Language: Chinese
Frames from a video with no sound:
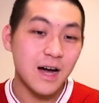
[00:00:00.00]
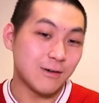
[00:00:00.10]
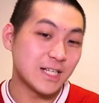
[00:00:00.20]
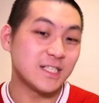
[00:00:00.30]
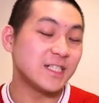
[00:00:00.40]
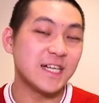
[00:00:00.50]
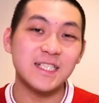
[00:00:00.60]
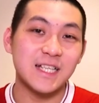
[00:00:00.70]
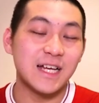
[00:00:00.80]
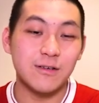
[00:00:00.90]
好，那时间一
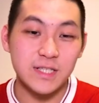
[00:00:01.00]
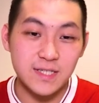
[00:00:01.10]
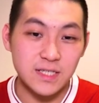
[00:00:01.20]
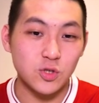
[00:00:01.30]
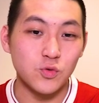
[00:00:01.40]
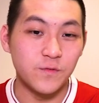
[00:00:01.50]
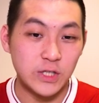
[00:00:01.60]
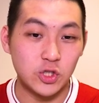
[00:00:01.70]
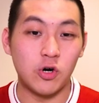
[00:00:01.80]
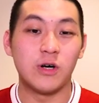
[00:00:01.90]
直来到第四十五
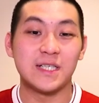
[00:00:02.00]
分钟哦，